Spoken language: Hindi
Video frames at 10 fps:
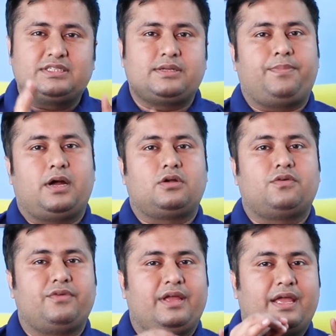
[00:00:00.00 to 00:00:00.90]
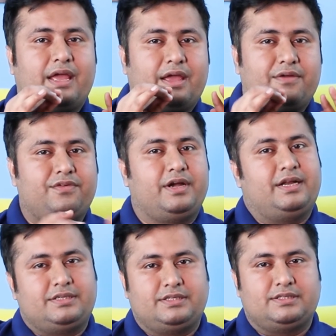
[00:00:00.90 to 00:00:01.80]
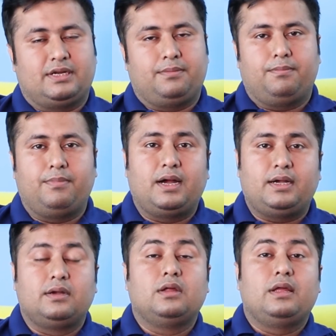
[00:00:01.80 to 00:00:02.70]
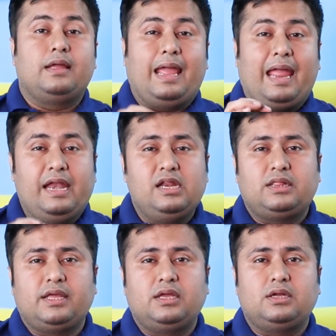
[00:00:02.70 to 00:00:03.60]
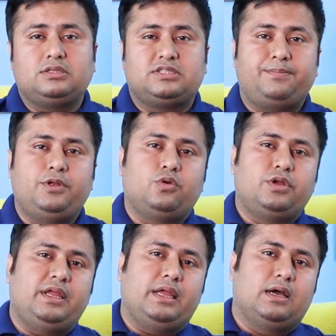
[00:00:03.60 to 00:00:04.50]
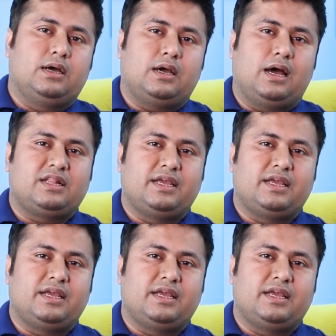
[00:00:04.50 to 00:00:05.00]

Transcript: इज़ अ पार्ट ऑफ एवरी डिसीजन बट एनी थिंग जब भी कोई आता